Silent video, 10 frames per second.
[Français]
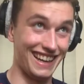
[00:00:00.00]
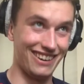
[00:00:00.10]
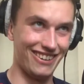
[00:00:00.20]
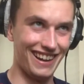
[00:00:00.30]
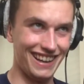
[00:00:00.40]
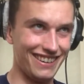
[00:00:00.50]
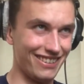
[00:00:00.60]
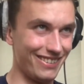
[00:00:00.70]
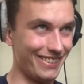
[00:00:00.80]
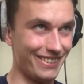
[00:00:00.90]
Et les collègues,
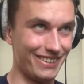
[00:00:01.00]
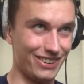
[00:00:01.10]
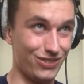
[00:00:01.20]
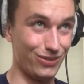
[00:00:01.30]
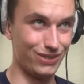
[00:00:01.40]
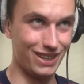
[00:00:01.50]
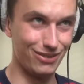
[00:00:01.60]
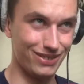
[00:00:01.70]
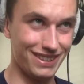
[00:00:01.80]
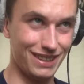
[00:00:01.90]
euh, je vais vous
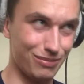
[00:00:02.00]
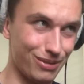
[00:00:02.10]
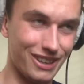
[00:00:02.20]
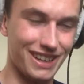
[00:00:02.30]
dénoncer un peu